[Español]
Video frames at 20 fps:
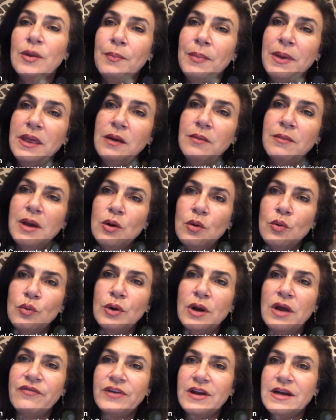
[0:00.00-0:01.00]
despedirme con
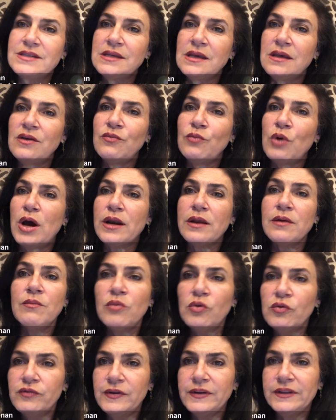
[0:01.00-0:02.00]
una frase de Warren
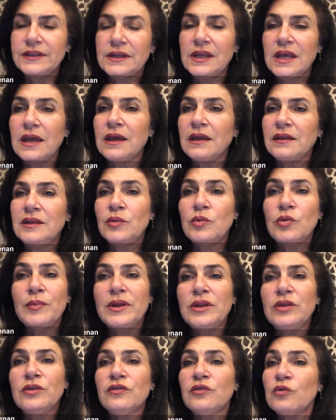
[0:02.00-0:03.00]
Buffett que en este
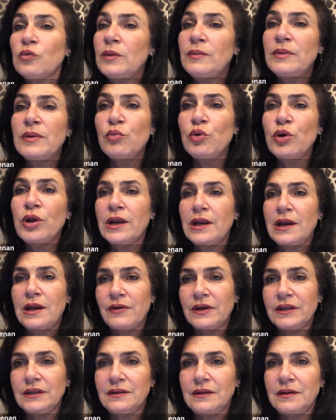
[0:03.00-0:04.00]
momento se vuelve muy
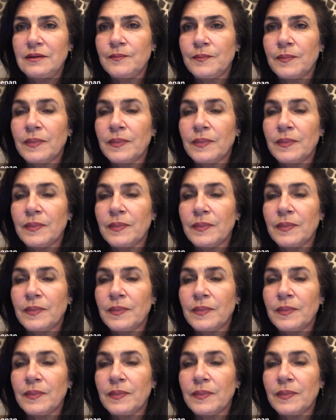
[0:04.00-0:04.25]
relevante.